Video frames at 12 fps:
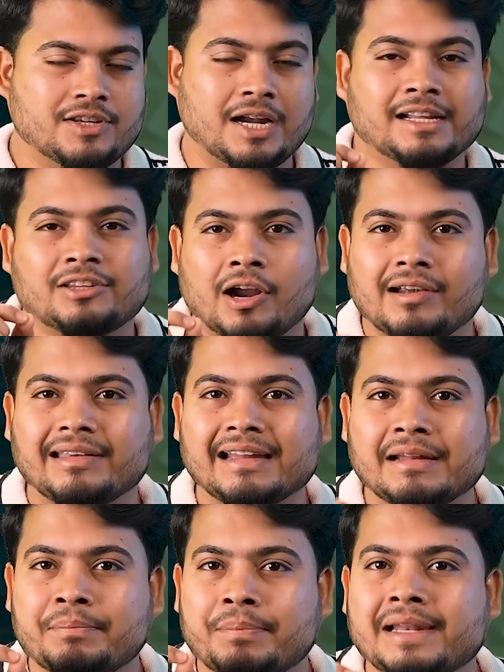यानी
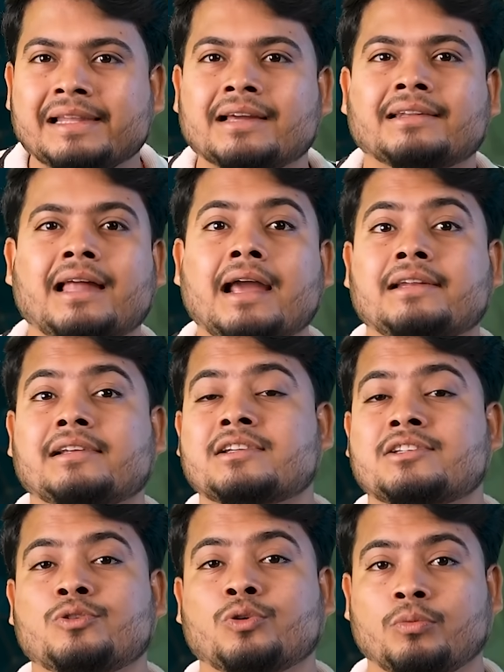13 बिलियन लाइट
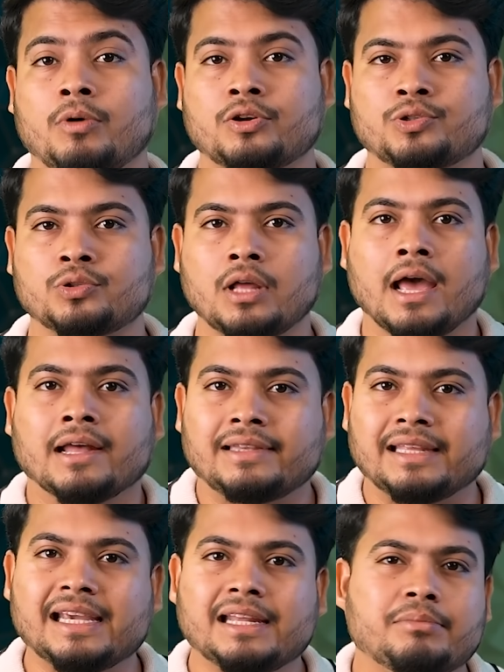ईयर्स दूर मौजूद
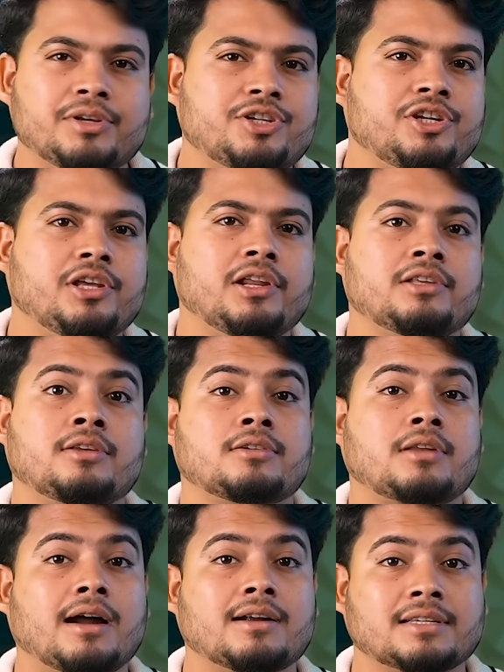तीन मिस्टीरियस
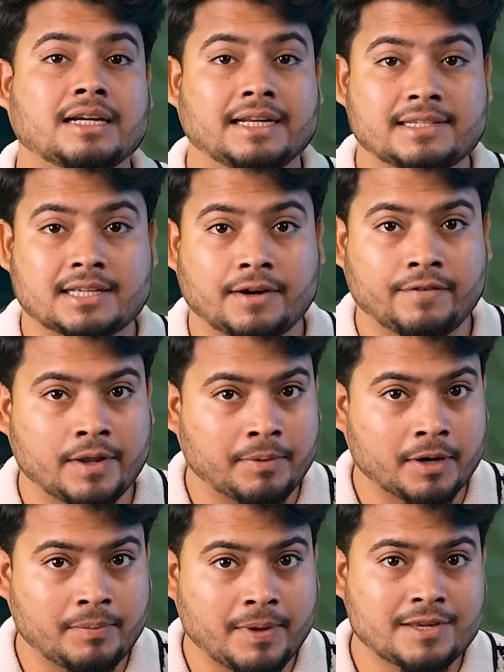स्टार्स की डिस्कवरी
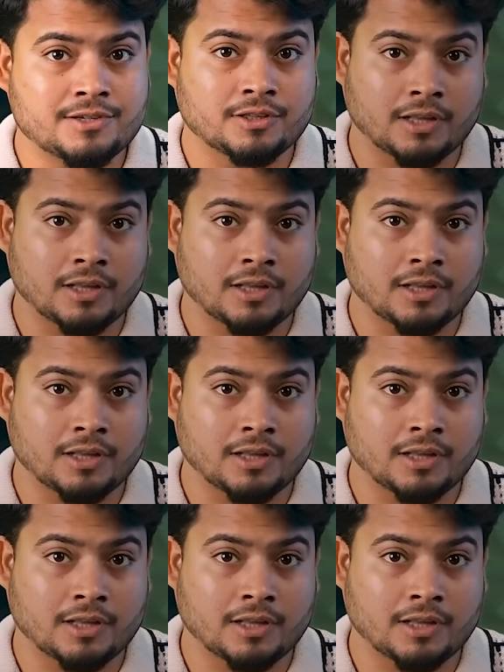पर बेस्ड